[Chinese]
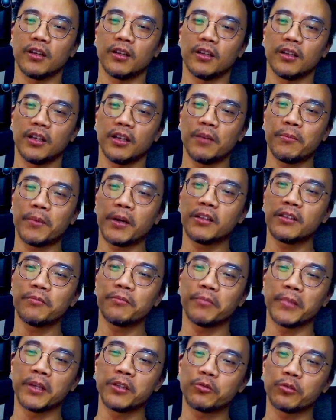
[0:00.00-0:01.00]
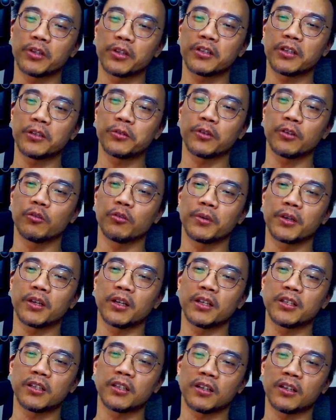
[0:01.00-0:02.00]
一般民主的政权，我们可能
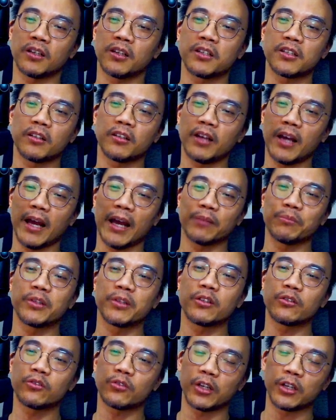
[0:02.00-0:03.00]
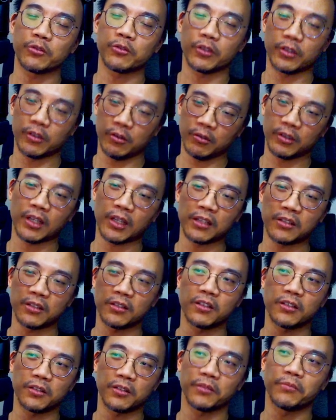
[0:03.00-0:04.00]
叫可能叫它 administration，因为它真的
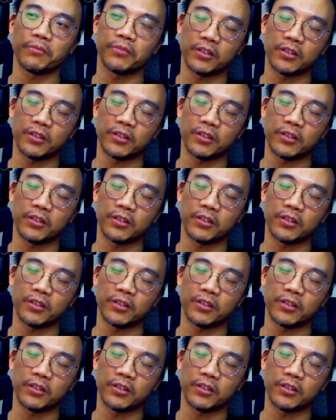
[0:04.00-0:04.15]
是